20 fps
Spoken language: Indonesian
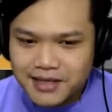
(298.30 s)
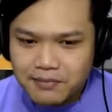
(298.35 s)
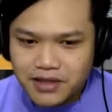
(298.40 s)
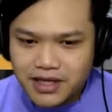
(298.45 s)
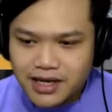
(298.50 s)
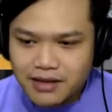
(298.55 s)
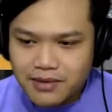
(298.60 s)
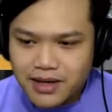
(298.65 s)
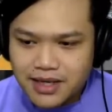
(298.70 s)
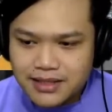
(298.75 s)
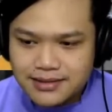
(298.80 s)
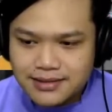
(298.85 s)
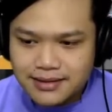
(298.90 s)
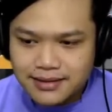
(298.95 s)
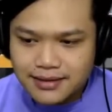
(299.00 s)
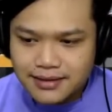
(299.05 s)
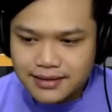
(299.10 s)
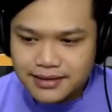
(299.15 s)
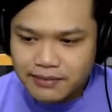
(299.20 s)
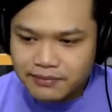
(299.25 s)
jam
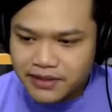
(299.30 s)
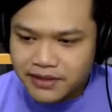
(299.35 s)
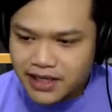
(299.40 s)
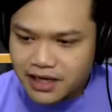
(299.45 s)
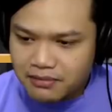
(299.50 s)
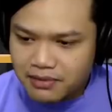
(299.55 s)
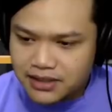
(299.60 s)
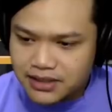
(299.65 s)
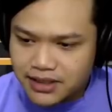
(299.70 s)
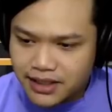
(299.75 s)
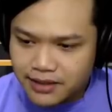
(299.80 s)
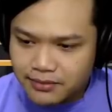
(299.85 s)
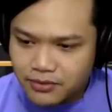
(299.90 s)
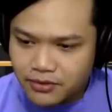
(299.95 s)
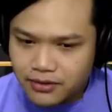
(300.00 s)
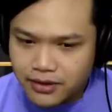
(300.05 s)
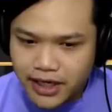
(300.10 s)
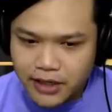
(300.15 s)
13. Jam 13 ribu.